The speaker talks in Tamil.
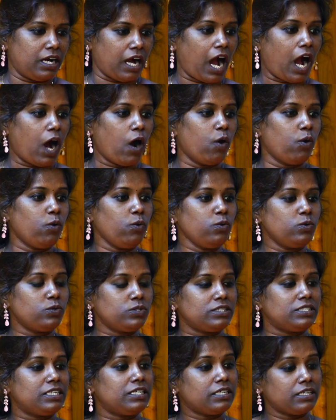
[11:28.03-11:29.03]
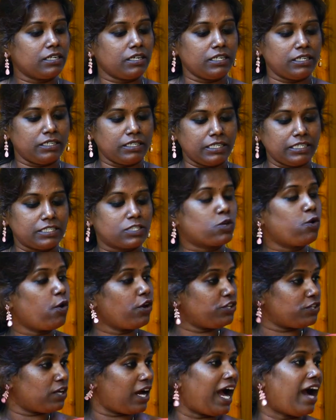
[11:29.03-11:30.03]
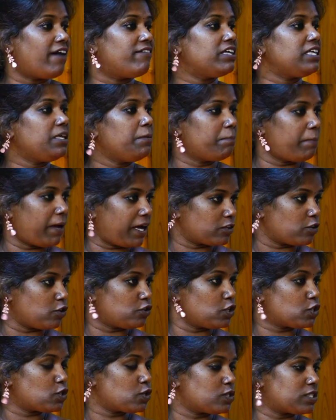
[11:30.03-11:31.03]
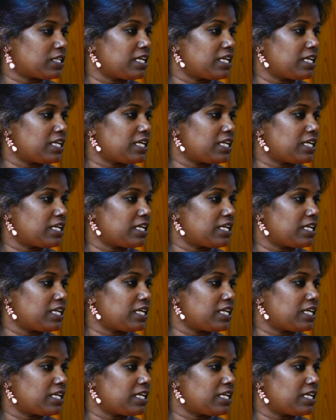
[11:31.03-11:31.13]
how uh, it's going to have an impact on the mm-hmm.